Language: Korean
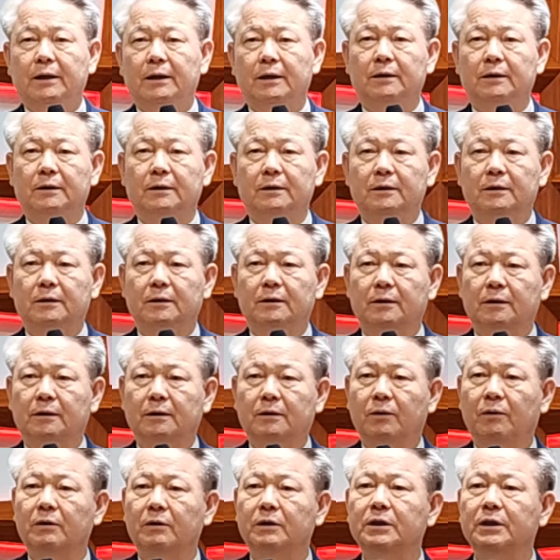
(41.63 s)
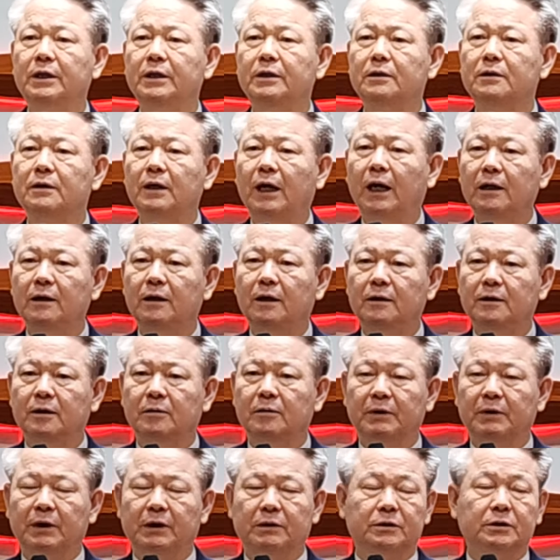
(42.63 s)
어, 거기에는
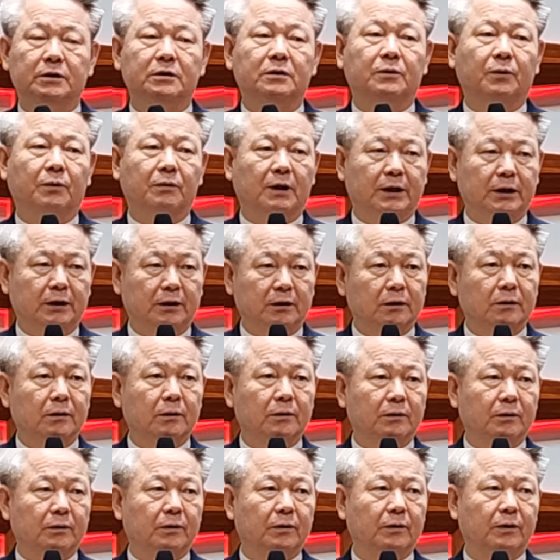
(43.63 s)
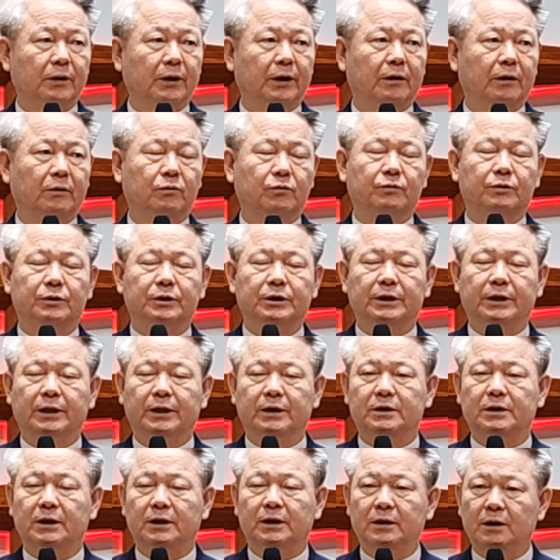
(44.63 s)
하나님의 의도가 있는 거예요.
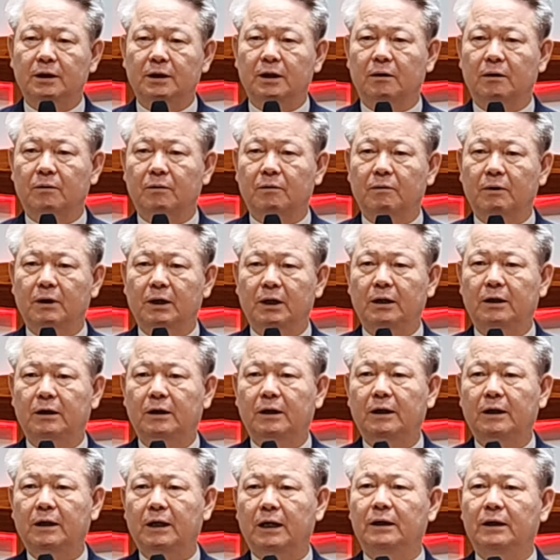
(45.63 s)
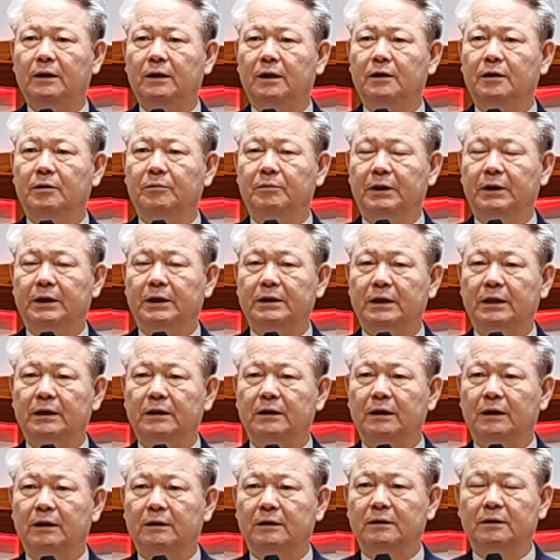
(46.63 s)
우리의 생각과 하나님의
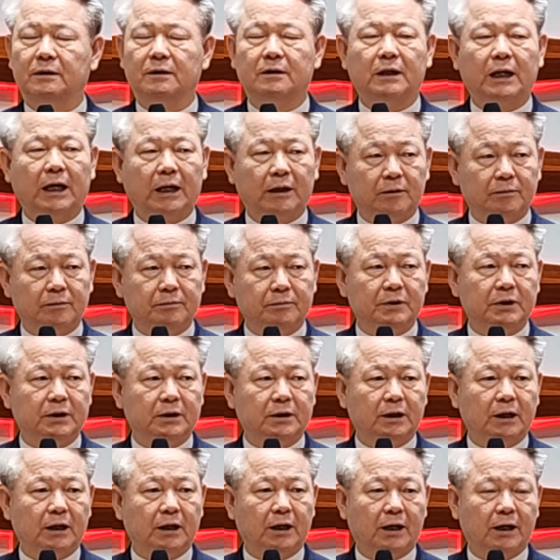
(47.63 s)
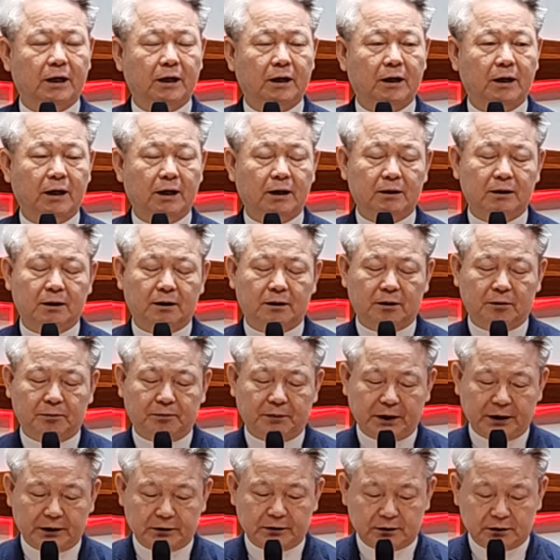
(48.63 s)
생각은 다릅니다.
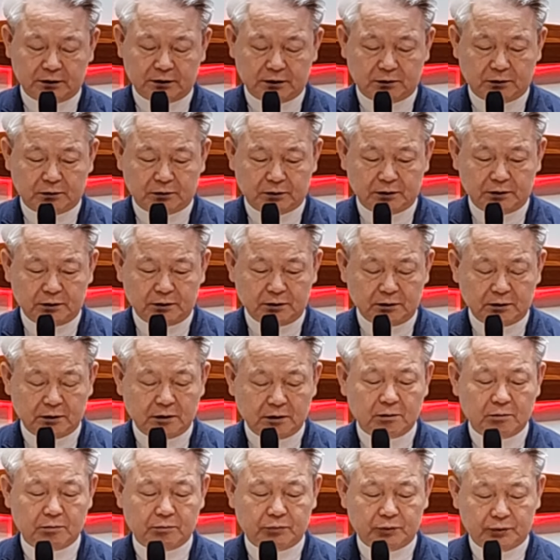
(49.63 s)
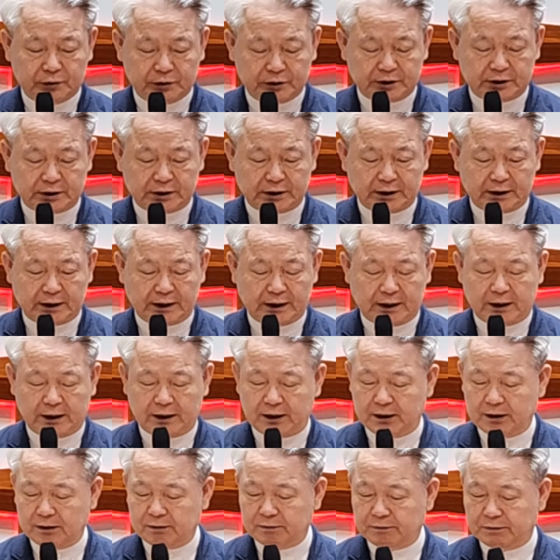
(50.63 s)
하나님의 의도는
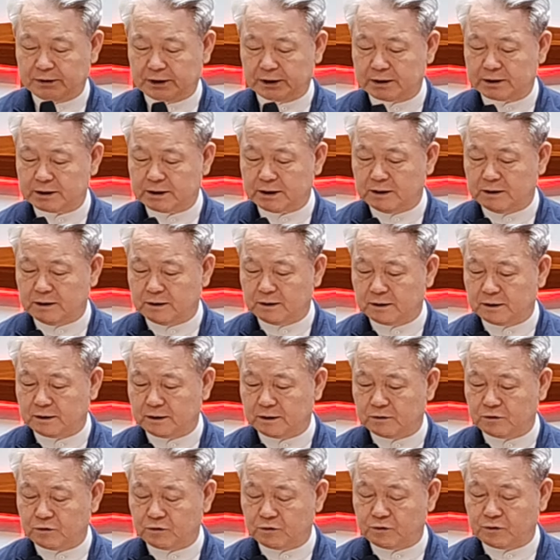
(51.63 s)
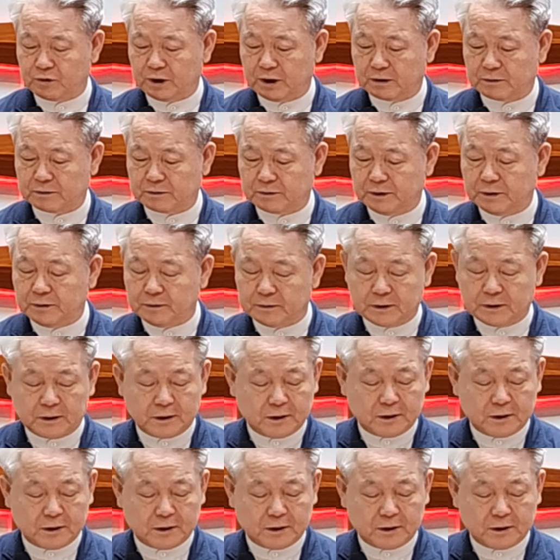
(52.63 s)
무엇인가? 우리가 찾는 게 중요하고요.